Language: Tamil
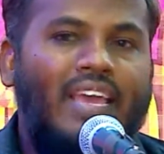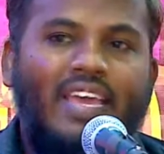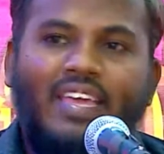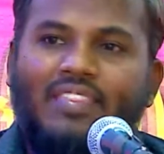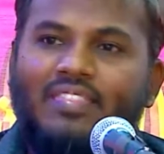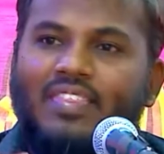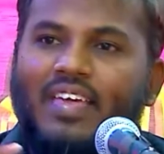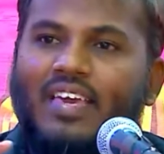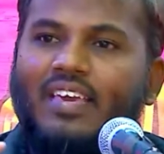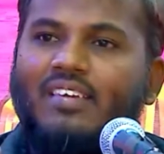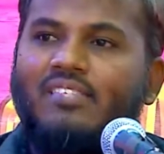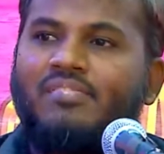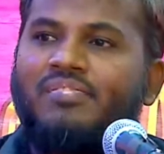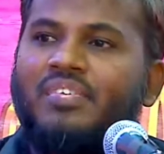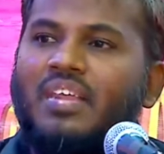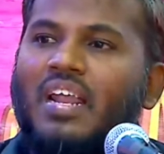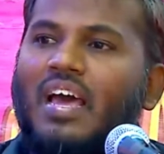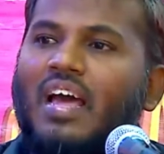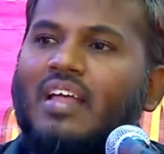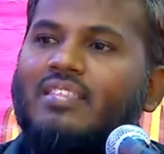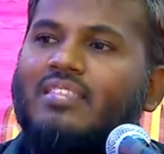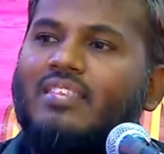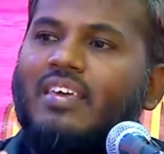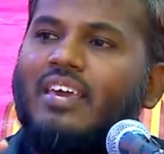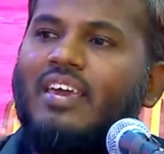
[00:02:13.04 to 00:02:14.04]
இந்த
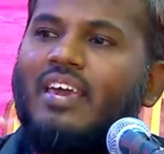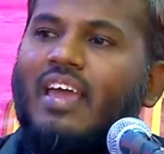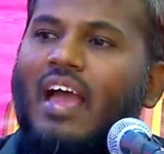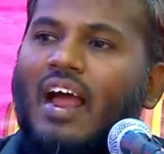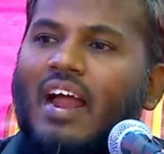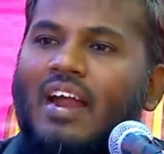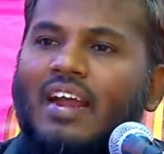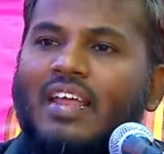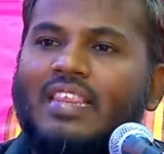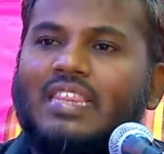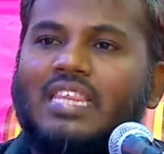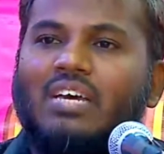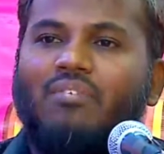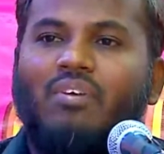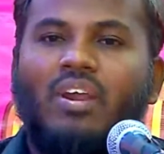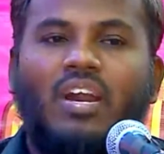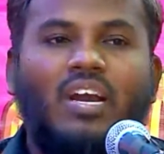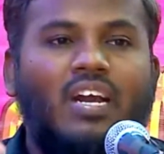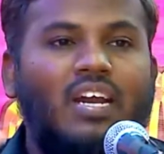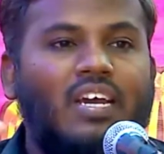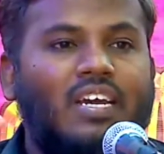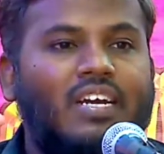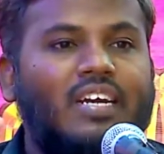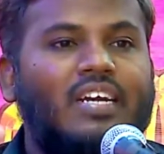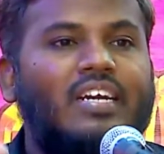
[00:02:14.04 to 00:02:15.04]
இஸ்லாத்தை
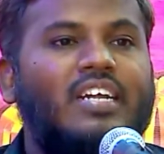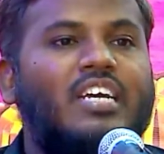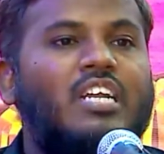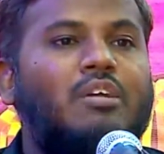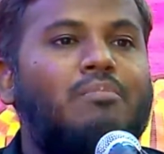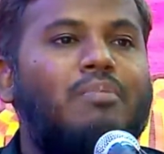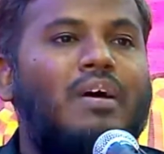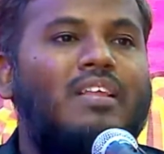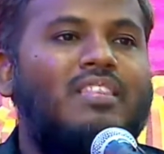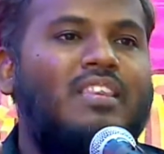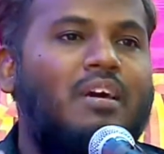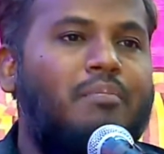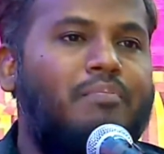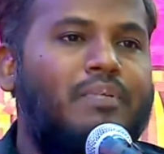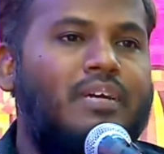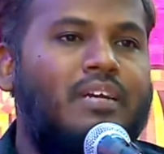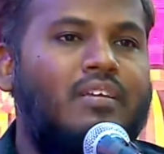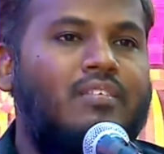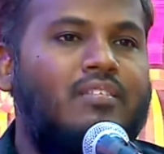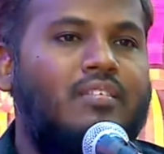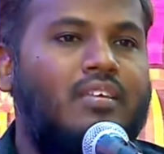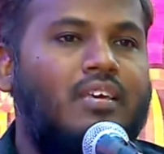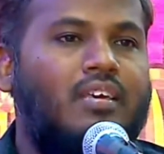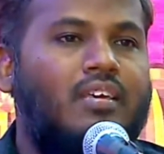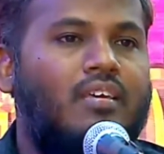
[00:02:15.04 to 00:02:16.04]
அடுத்தவர்களுக்கு
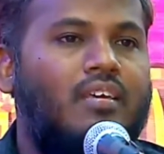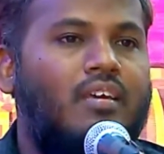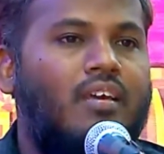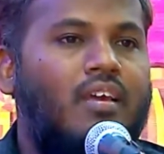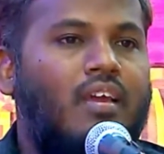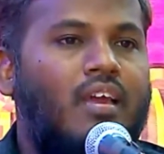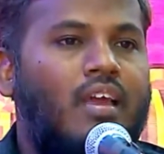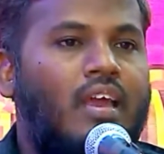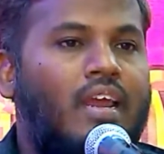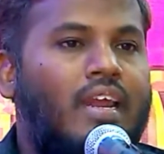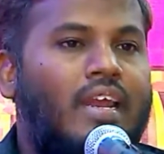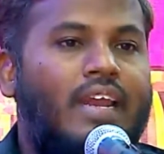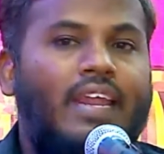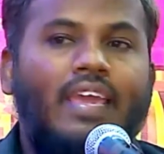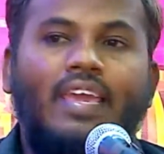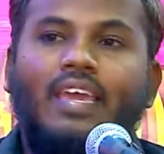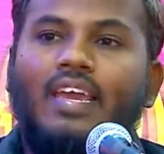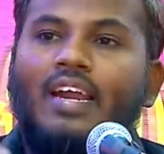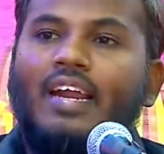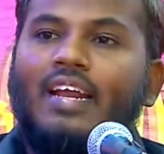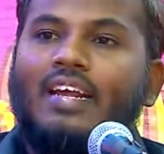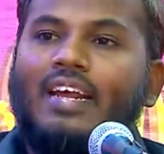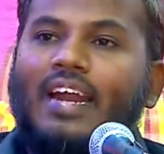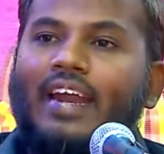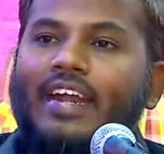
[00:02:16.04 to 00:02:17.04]
நிர்பந்தப்படுத்தி
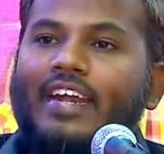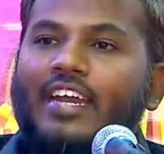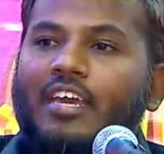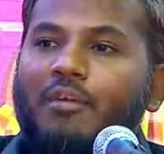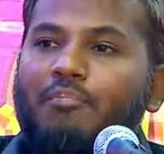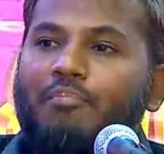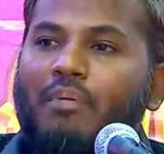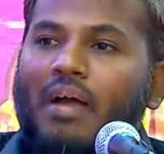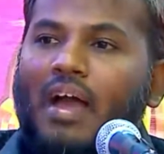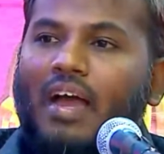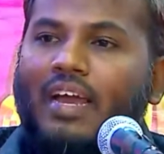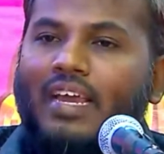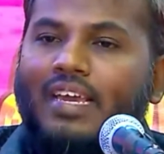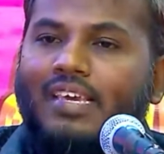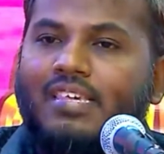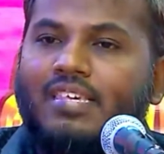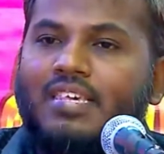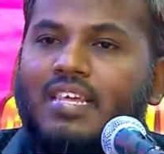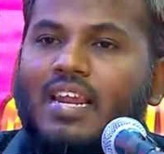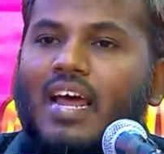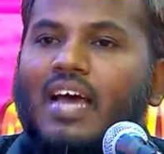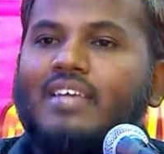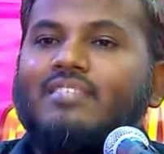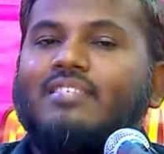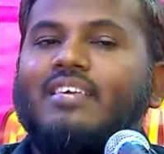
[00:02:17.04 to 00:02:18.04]
நீங்கள் கண்டிப்பாக
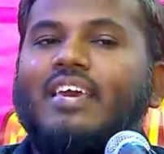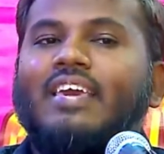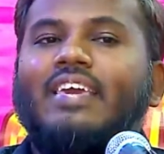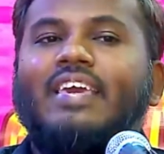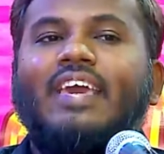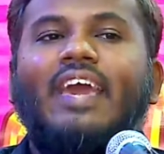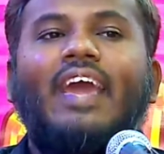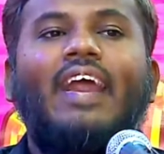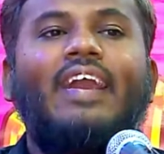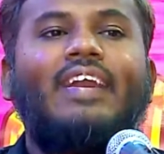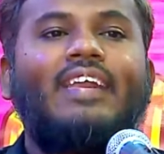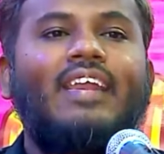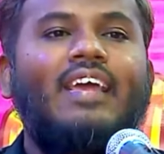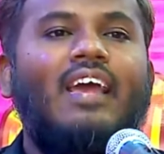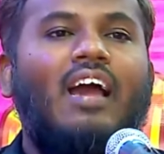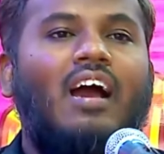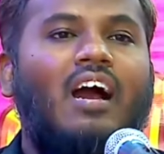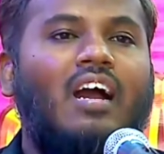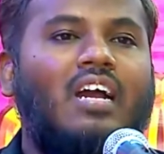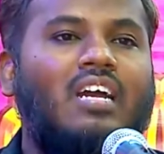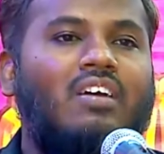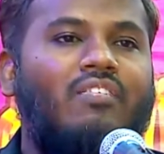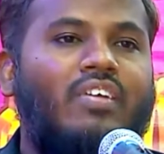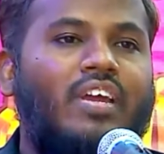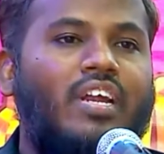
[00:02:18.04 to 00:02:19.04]
இஸ்லாத்தை ஏற்றே
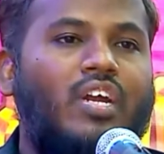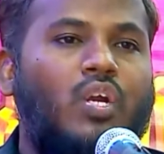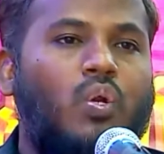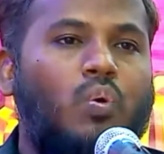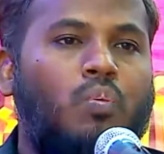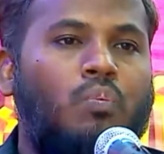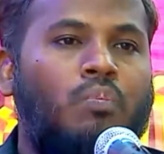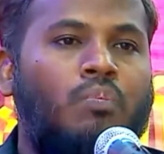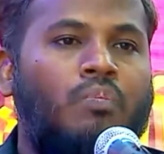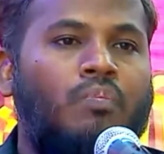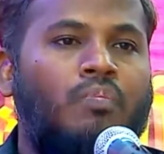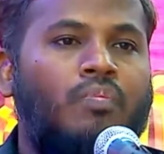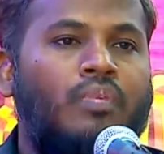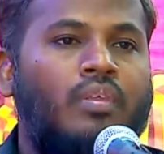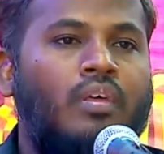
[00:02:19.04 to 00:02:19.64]
ஆக வேண்டும்